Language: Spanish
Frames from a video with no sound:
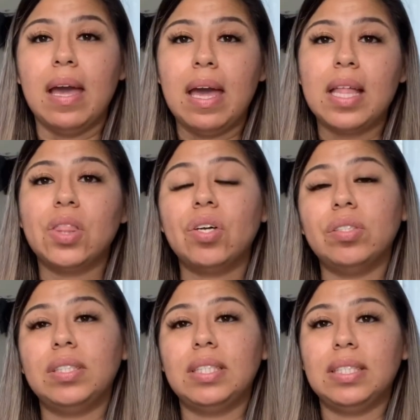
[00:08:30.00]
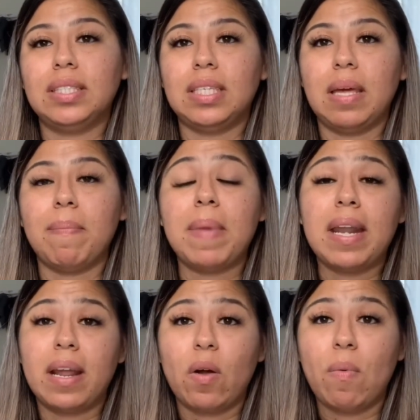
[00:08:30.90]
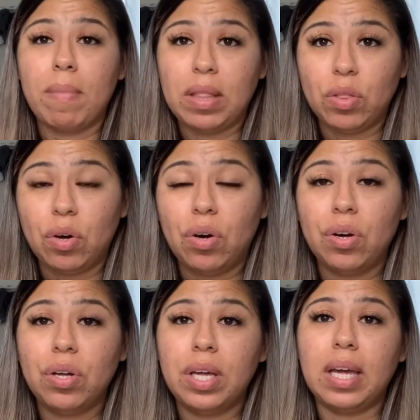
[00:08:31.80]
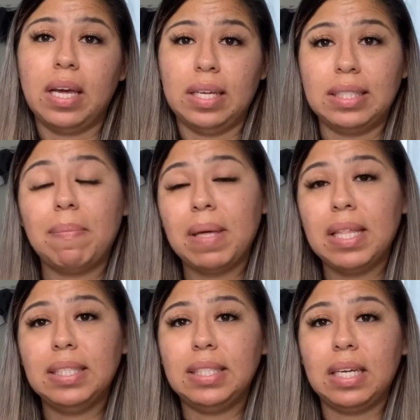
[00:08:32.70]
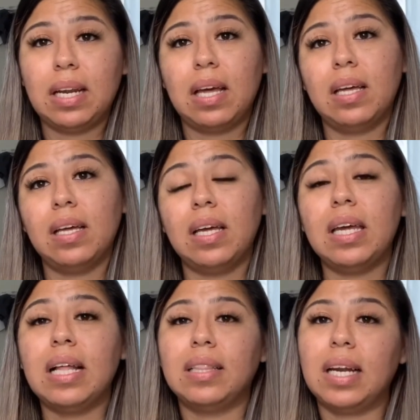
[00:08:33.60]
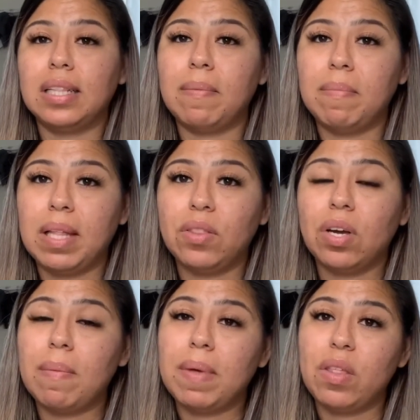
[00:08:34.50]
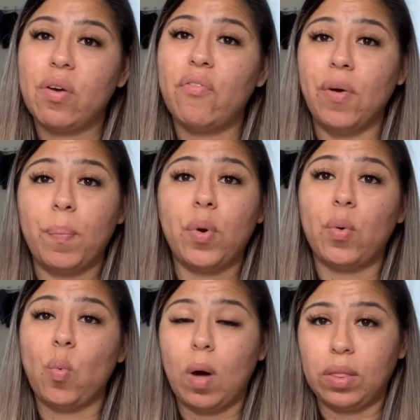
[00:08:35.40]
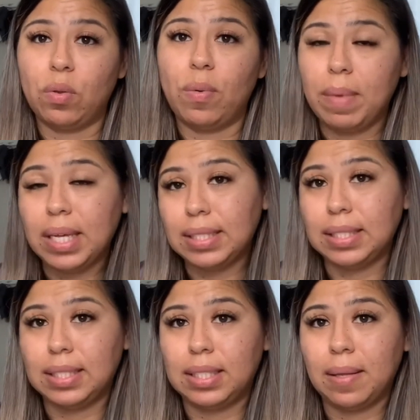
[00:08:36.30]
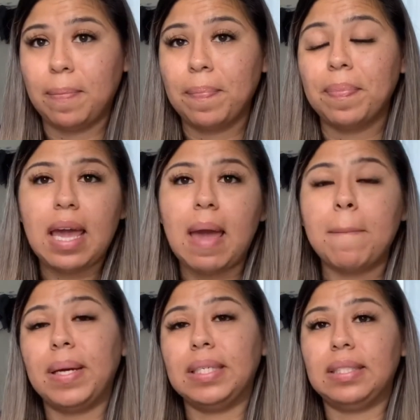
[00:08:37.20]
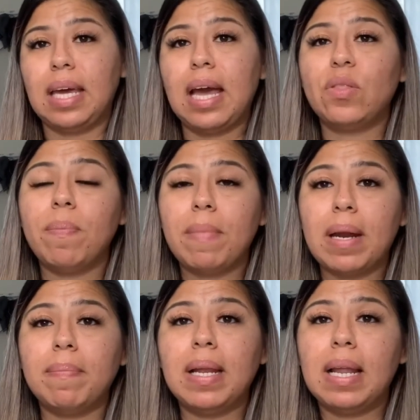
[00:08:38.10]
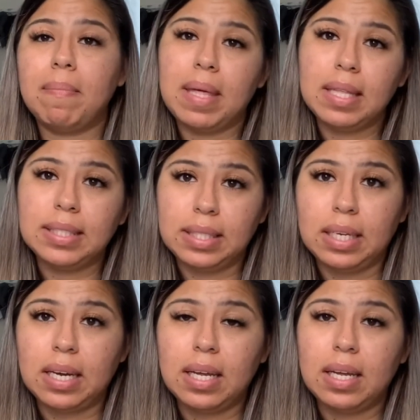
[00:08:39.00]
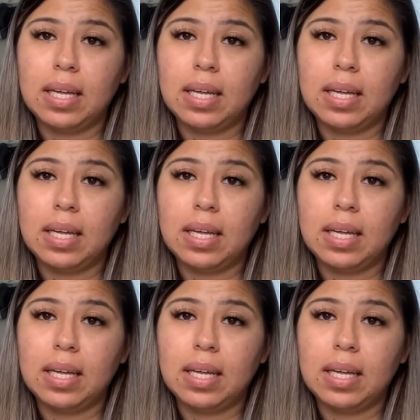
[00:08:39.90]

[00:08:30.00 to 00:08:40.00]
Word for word: Entonces me recomendó esa medicina y el tratamiento que me dio fue por cuatro meses. Empecé a tomarme la medicina